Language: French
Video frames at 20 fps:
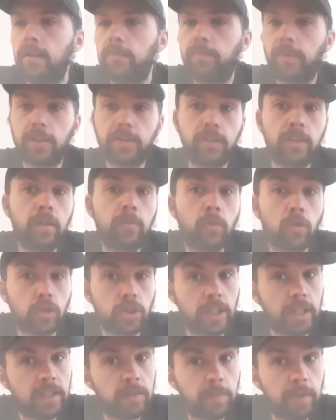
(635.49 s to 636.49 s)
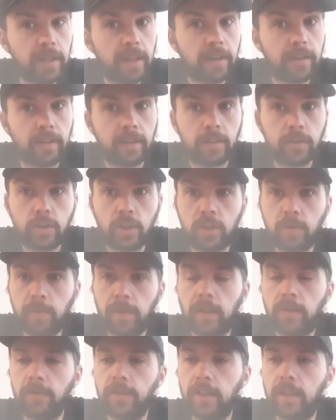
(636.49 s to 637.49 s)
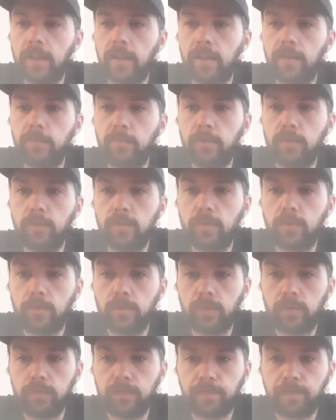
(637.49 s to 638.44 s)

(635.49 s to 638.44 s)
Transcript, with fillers: Personnellement, je l'espère. Hein. J'espère qu'on est quand même. Euh,